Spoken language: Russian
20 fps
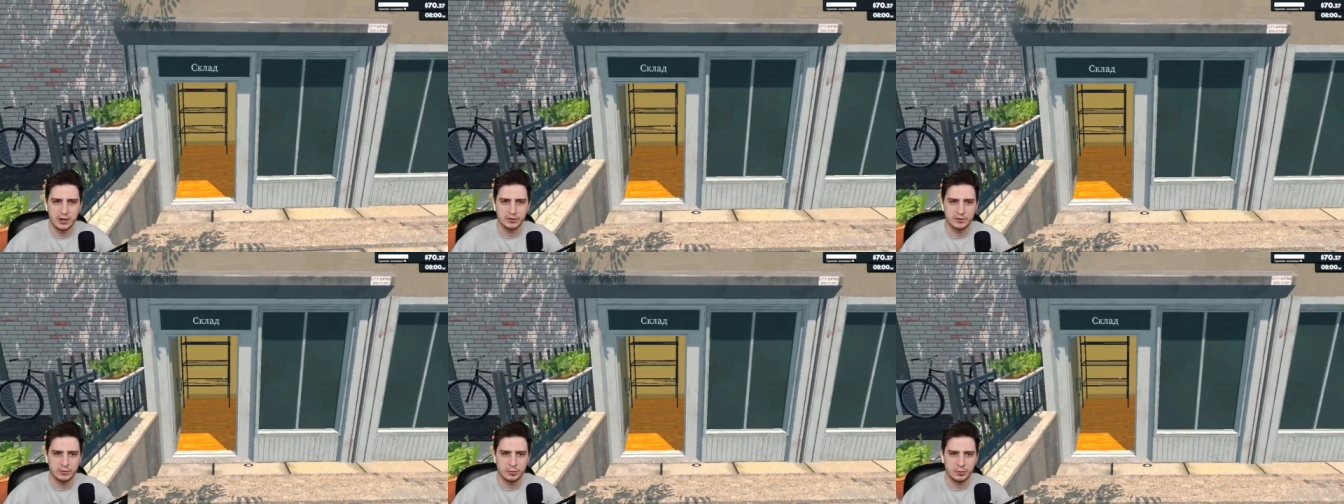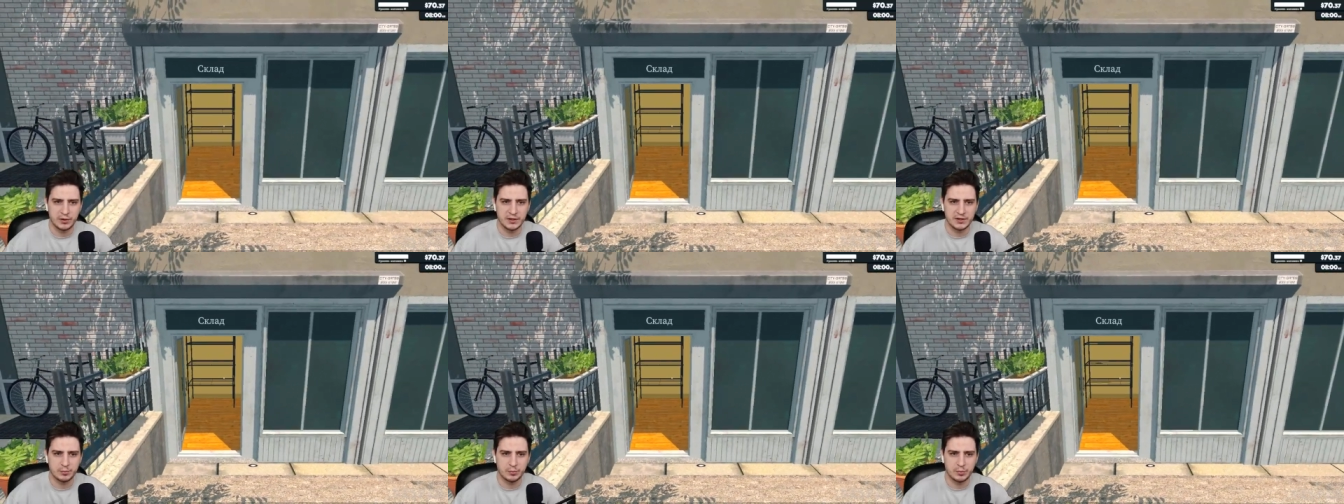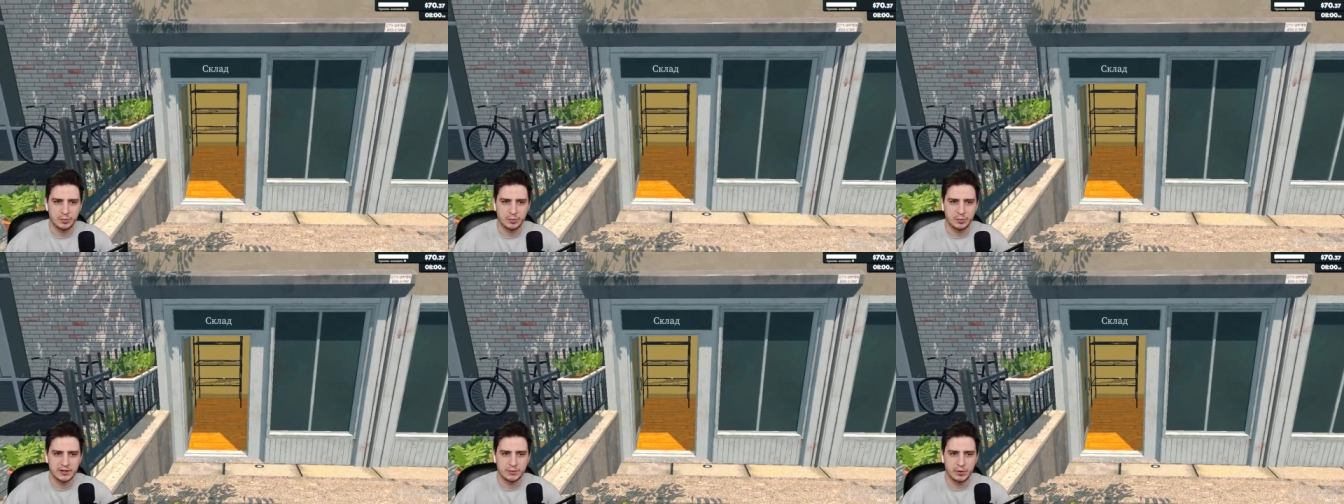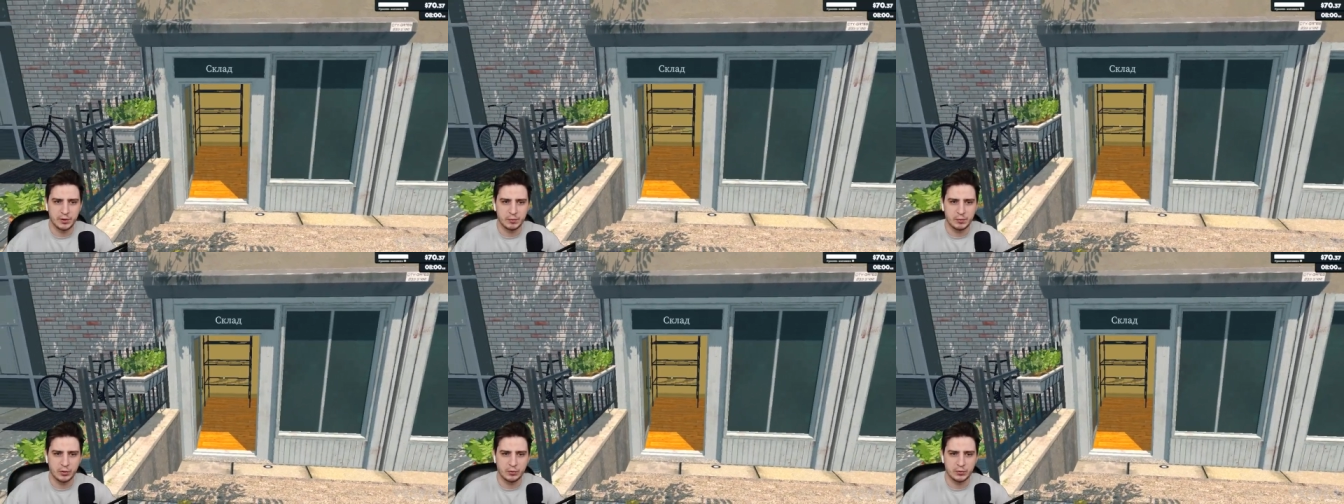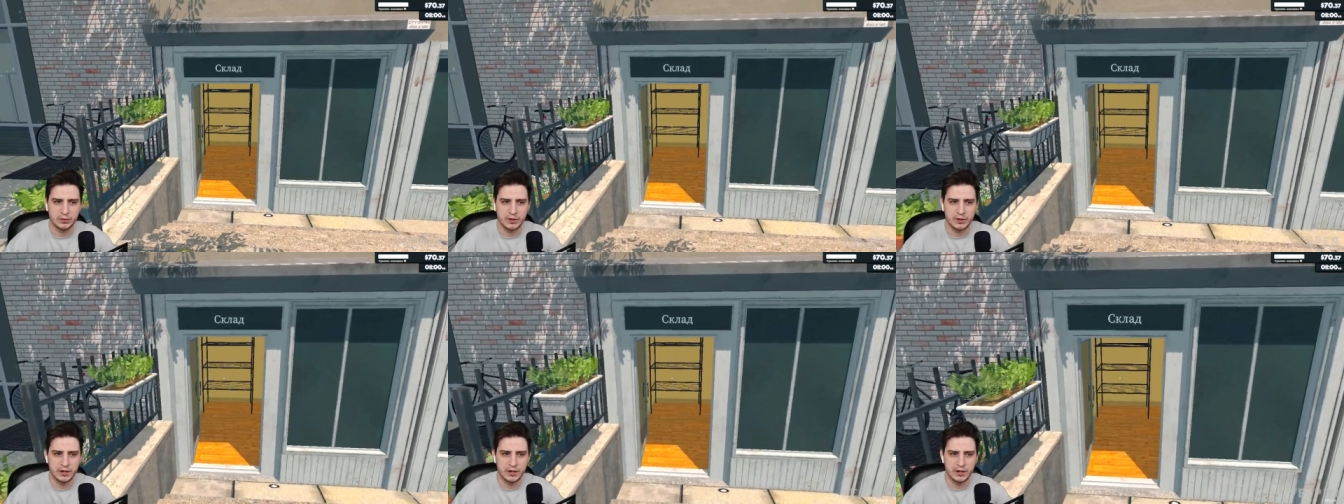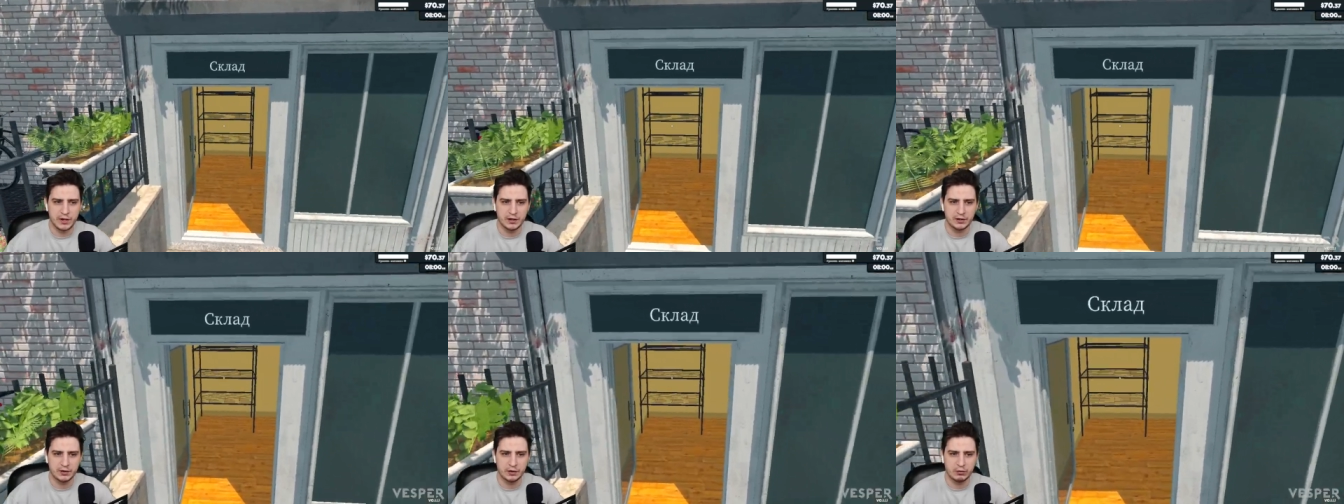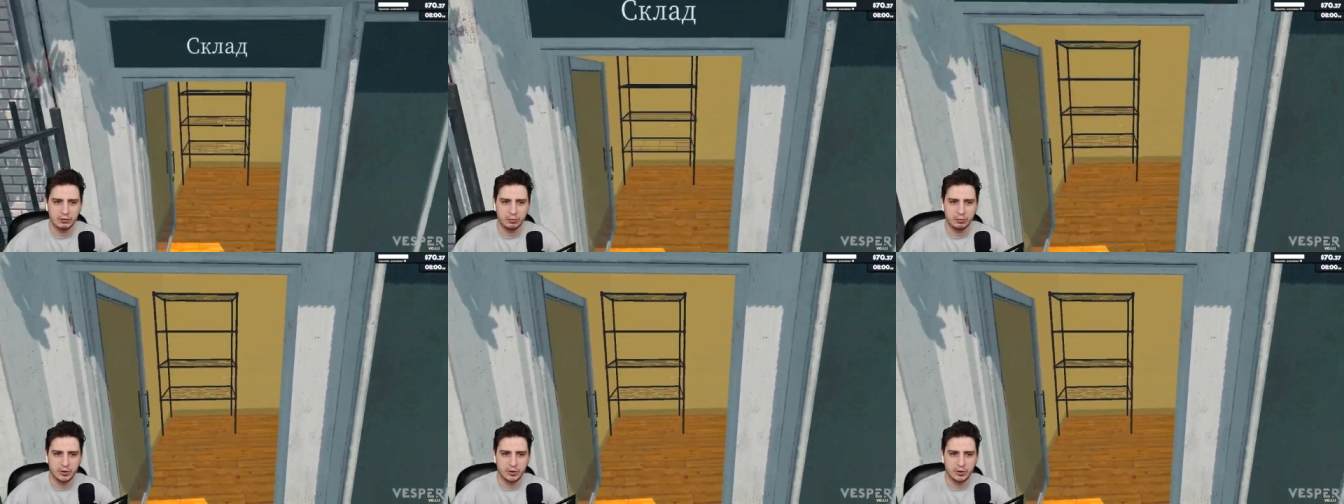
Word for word: в принципе, я теперь могу заранее докупать